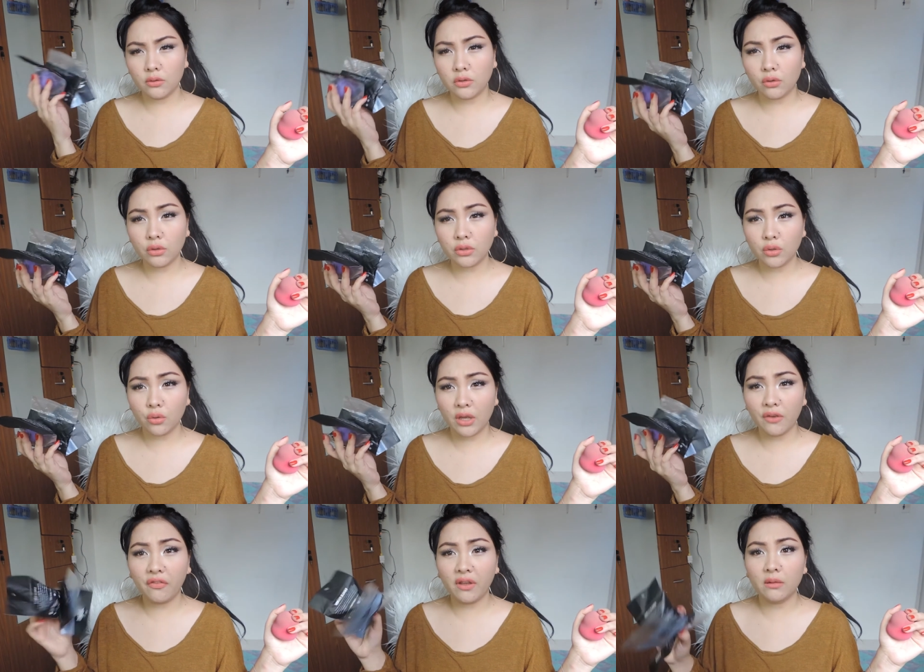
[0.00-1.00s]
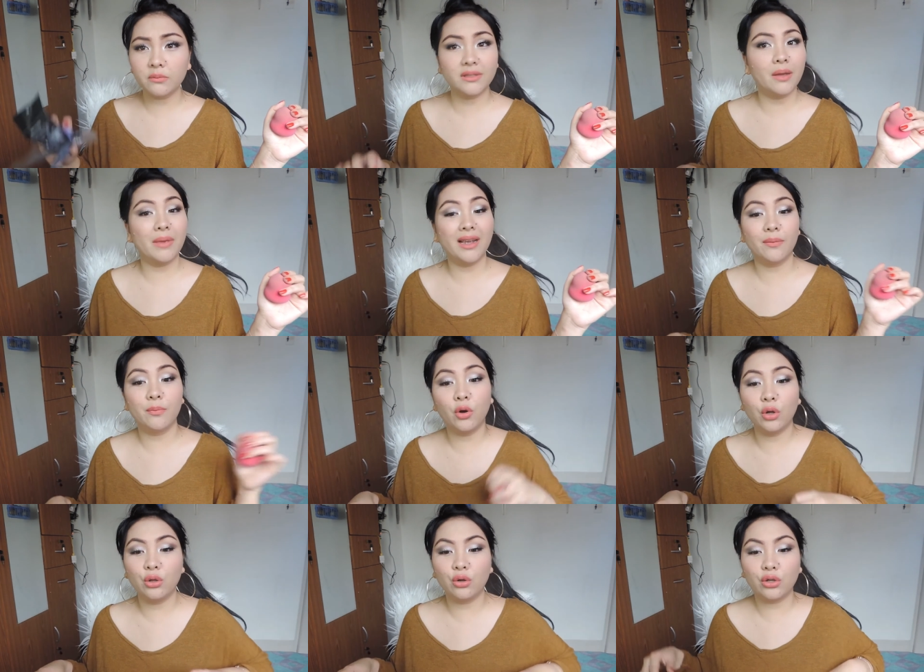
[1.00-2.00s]
gusto ko itong i-film sa makeup
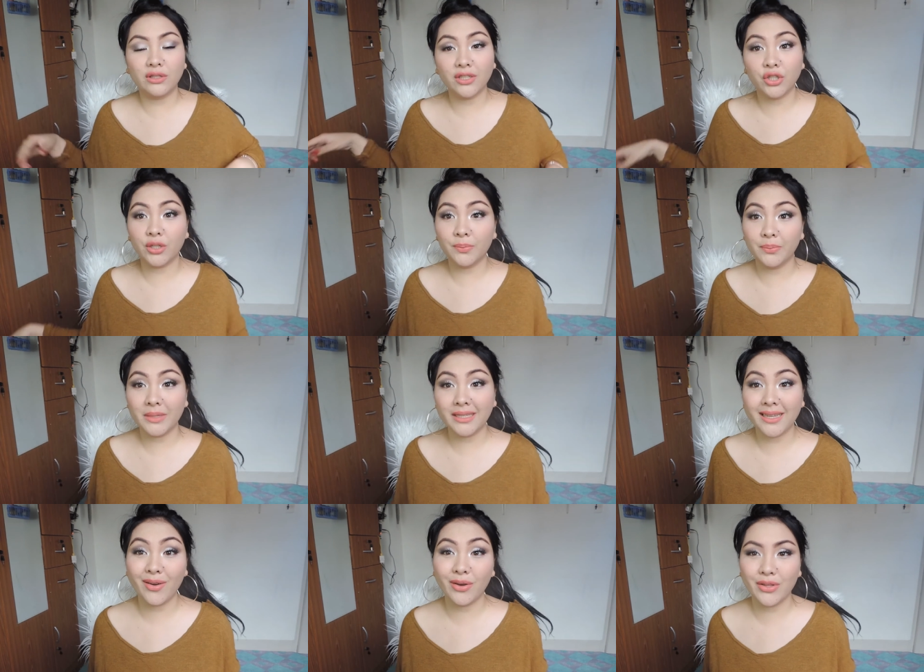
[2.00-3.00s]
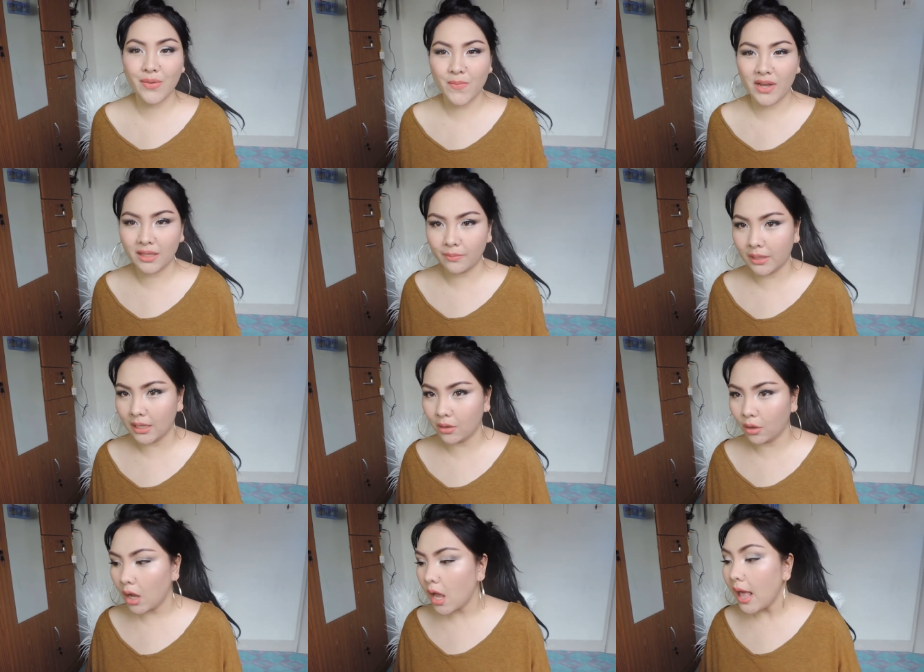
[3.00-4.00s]
haul ko sa Shopee sa kung ano yung mga nabili
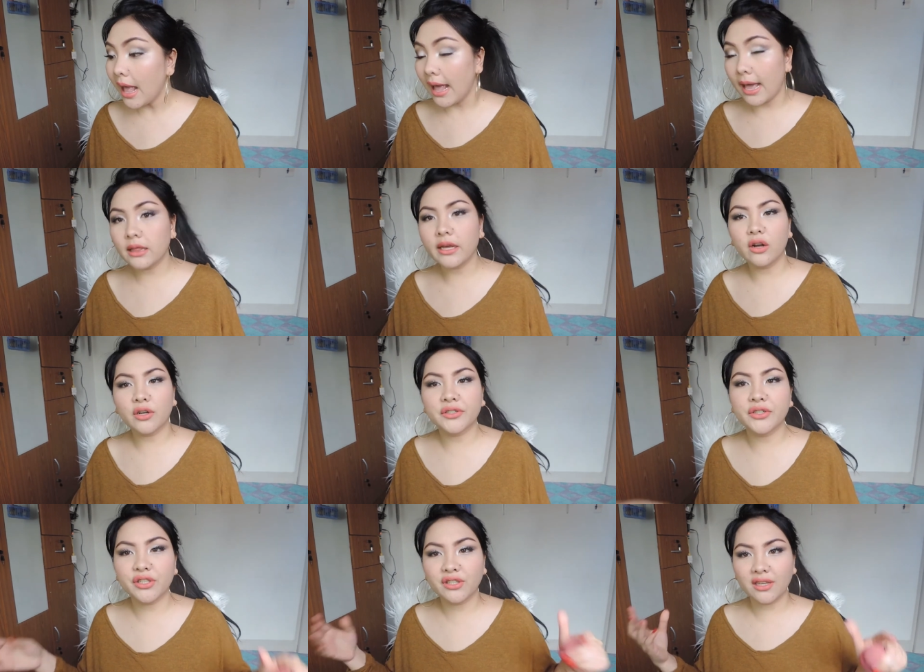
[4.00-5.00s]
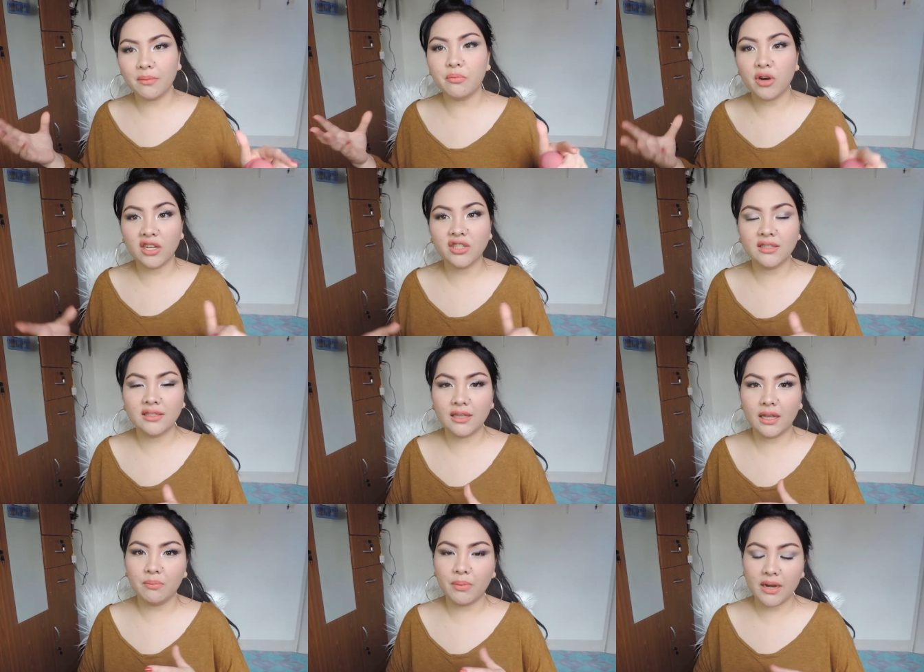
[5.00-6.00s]
ko. And I ordered some brushes
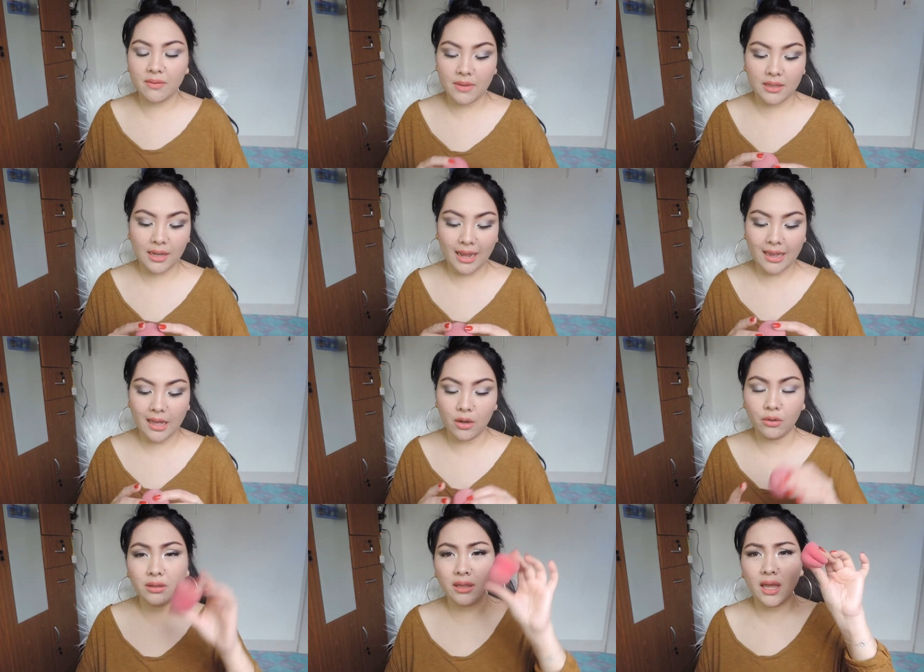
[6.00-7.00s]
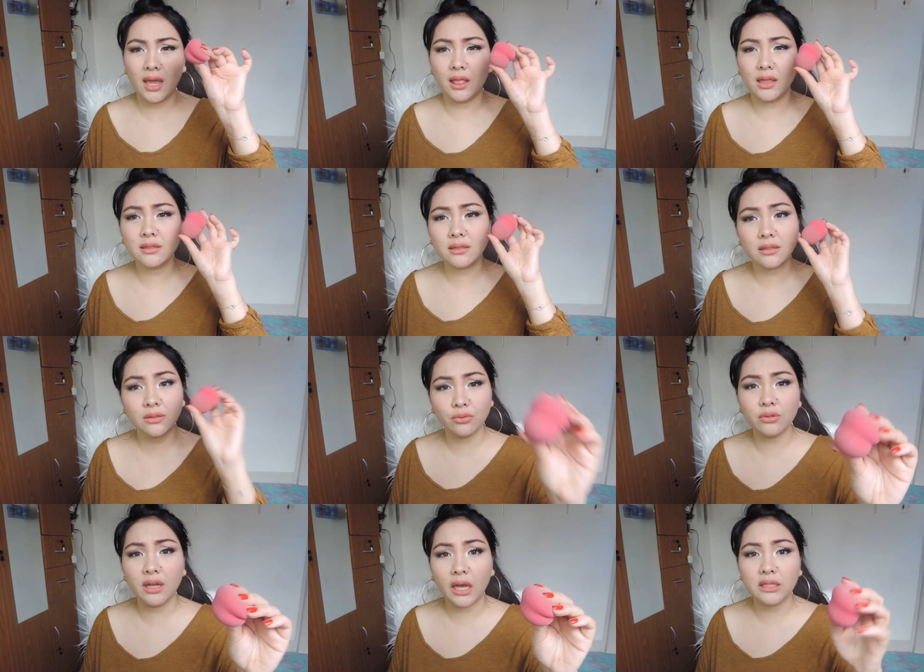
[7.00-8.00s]
then para matry out. And this is
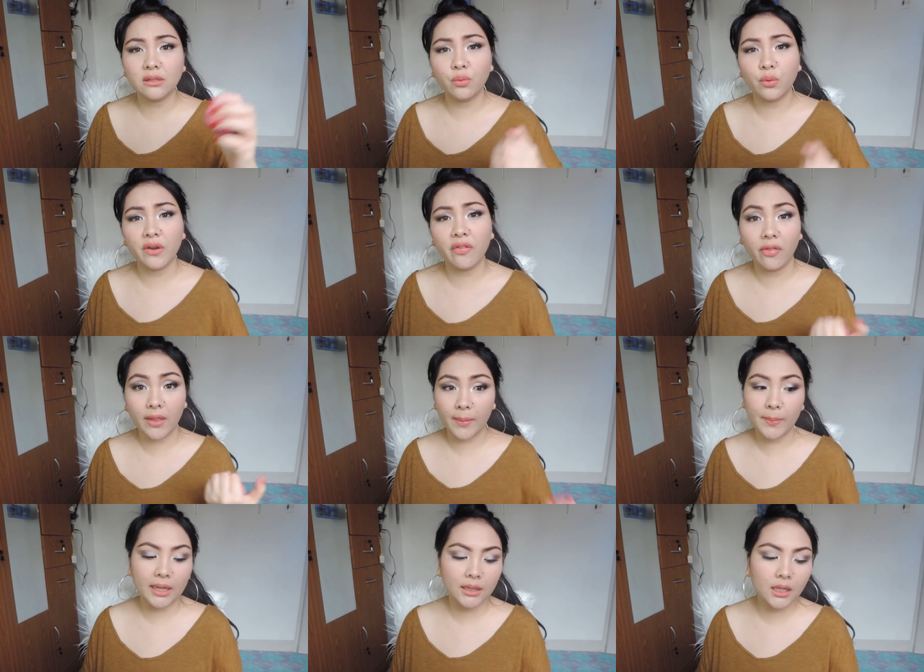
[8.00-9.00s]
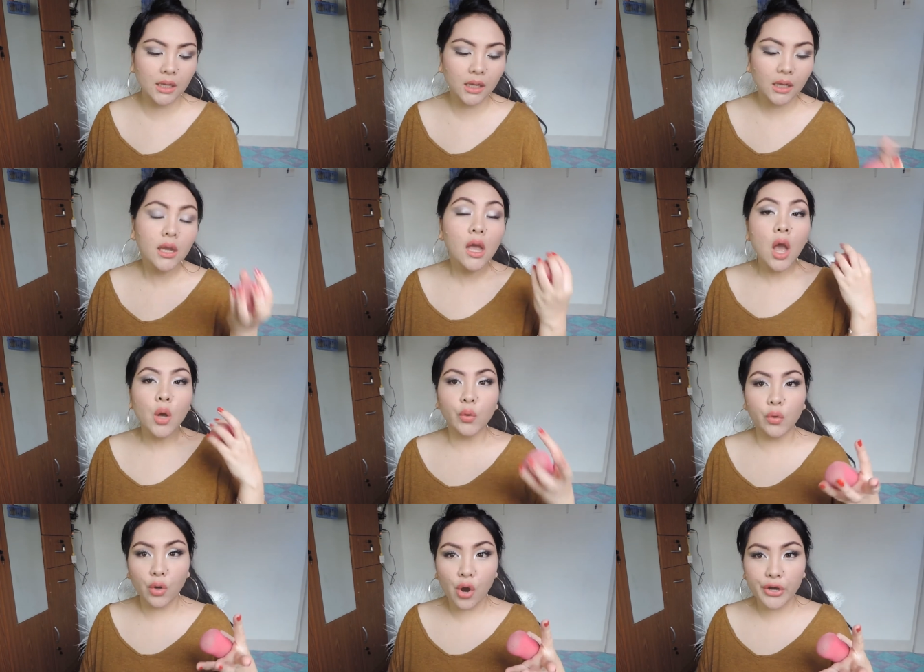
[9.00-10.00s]
good guys, worth the money.
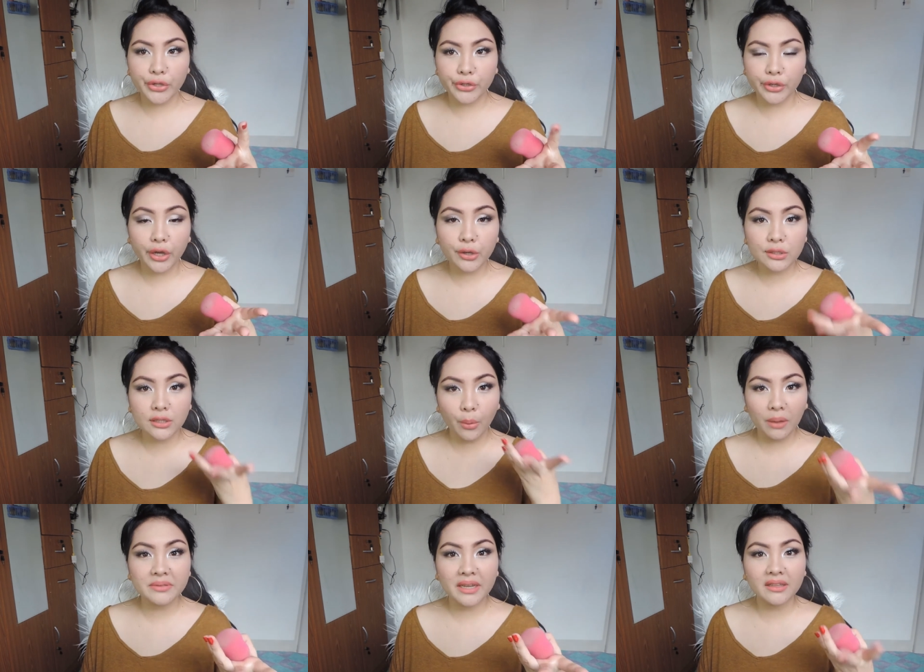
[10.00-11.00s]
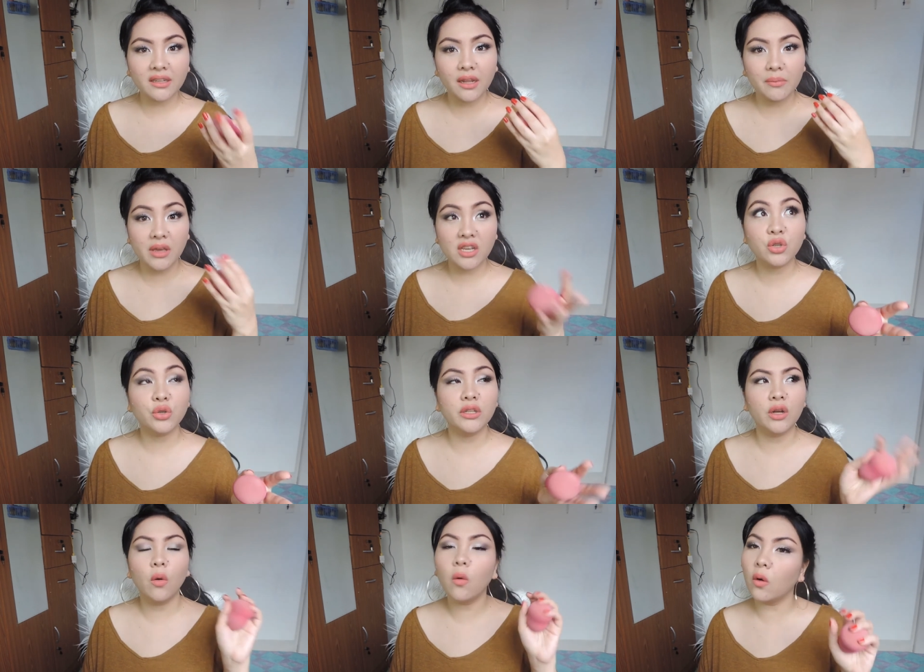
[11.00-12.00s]
Kung order kayo sa website nila, make sure
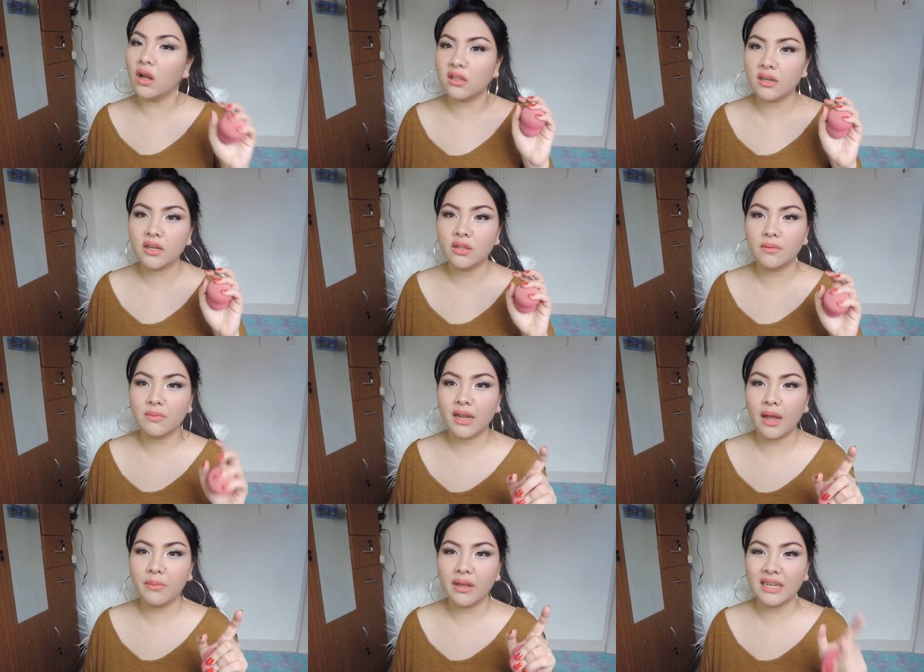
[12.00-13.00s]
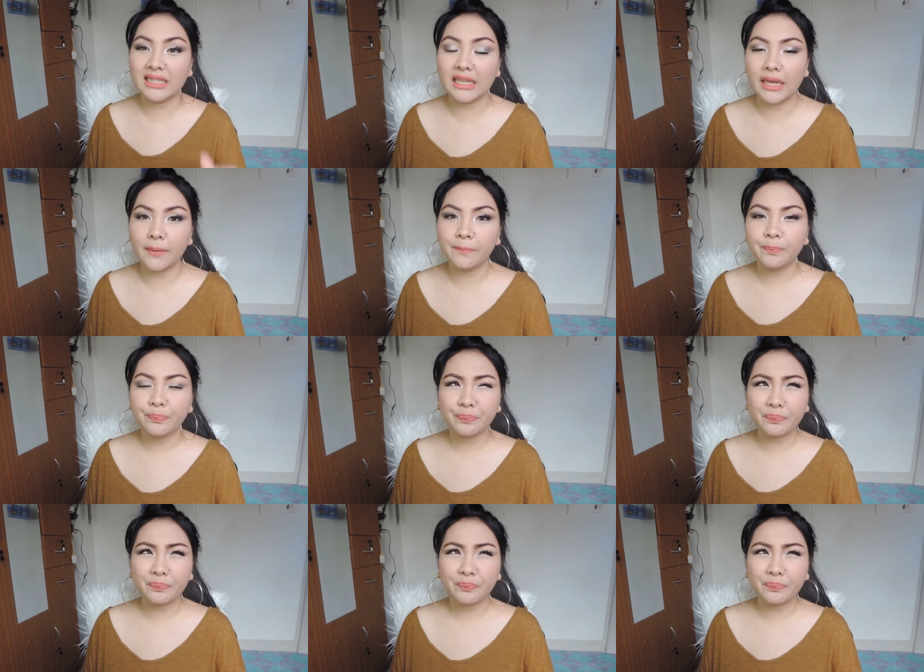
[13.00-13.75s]
na kukuha na kayo ng marami kasi